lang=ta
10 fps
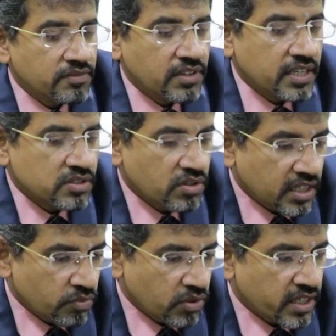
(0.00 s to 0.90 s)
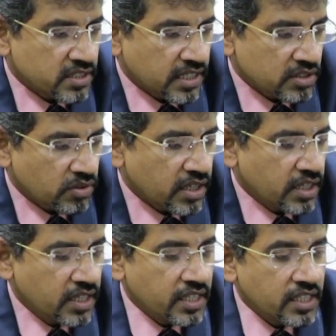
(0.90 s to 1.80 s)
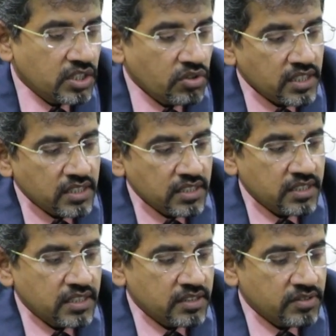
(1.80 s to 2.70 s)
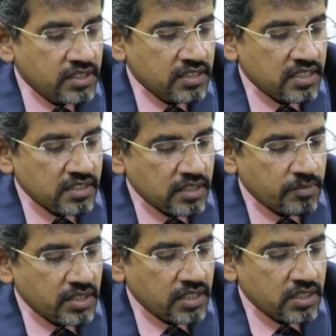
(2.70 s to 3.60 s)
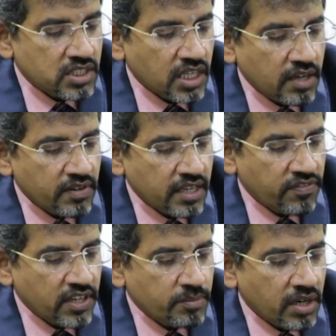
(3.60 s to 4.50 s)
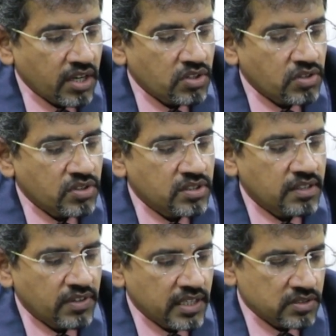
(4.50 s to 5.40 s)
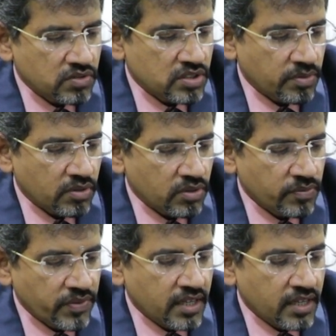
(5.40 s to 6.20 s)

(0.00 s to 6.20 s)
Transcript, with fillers: ஃபில்லர்ஸோட அட்வான்டேஜ் ஆக்சுவலாக இன்னொன்று இது இந்த இது வந்து இந்த நம்ம இந்த ஜாவை டிஃபைன் பண்ணுறதுக்கும் இந்த ஃபில்லர்ஸ் யூஸ் பண்ணுவோம்